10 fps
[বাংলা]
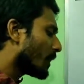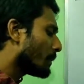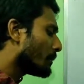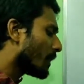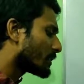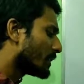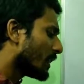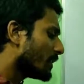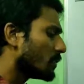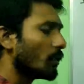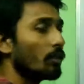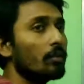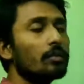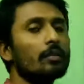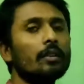রামের মাসিক আয় নির্ণয়
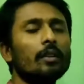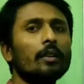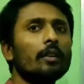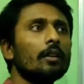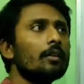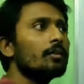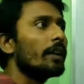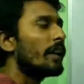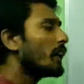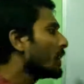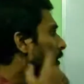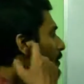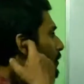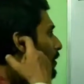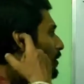করো এখানে
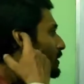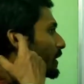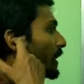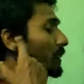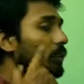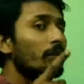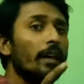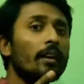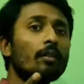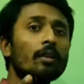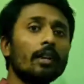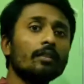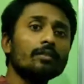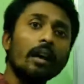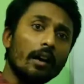কি বলা হয়েছে এখানে দেখো এই অঙ্ক ঠিক
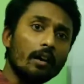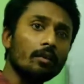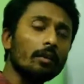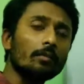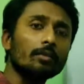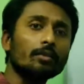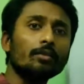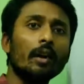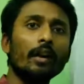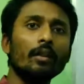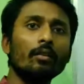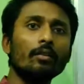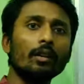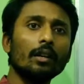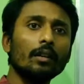হচ্ছে আগের অঙ্কের মতো তো আগের
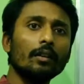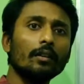অঙ্কটা